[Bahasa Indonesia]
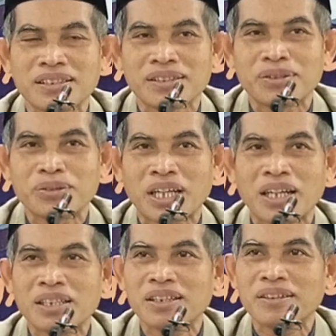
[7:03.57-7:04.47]
Itu
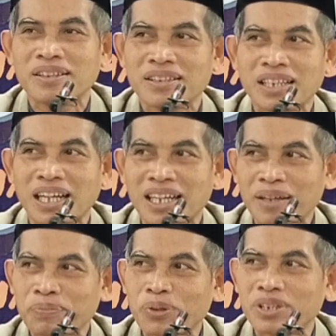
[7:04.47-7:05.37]
karena
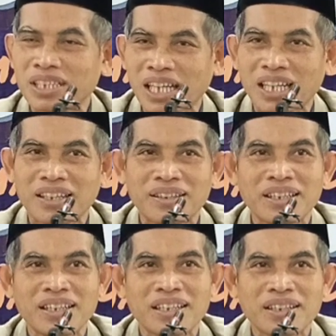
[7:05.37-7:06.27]
karena buktinya
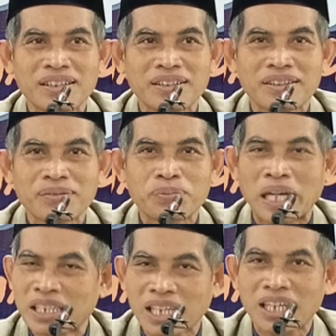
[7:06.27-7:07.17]

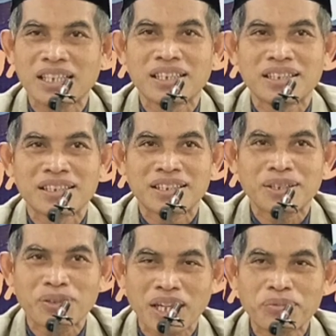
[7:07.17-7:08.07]
banyak
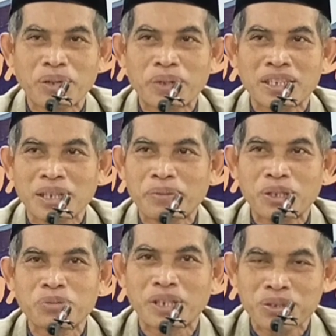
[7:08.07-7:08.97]
sekolah Muhammadiyah
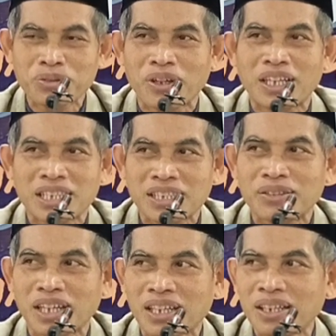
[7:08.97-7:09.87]
maju-maju kok ada
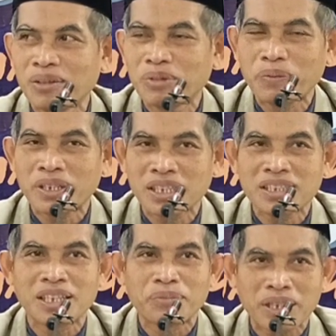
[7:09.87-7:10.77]
sekolah Muhammadiyah
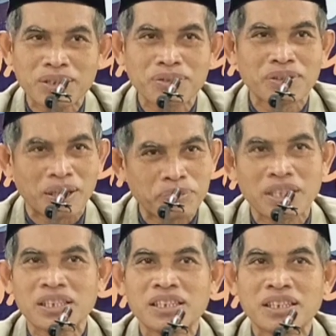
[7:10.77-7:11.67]
tidak maju ya
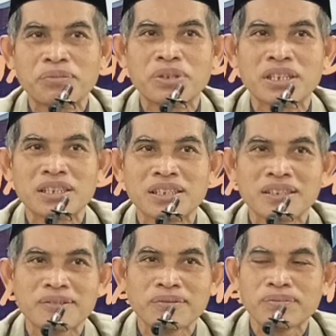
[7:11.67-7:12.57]
berarti tidak beres
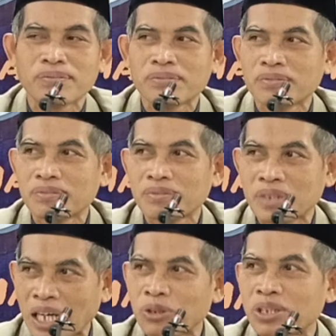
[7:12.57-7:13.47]

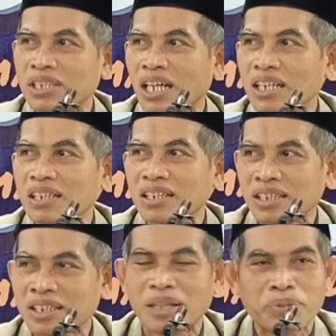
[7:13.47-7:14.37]
ya harus dicari
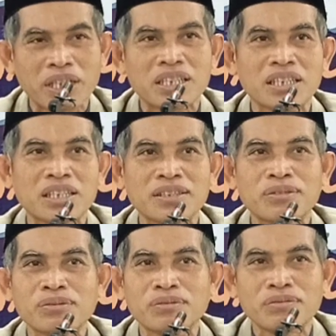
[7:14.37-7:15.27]
ketidakberesannya
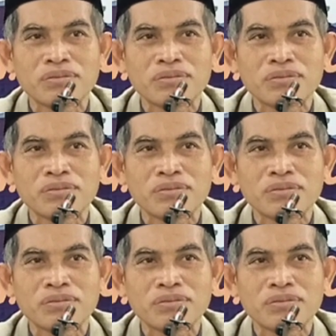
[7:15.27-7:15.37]
itu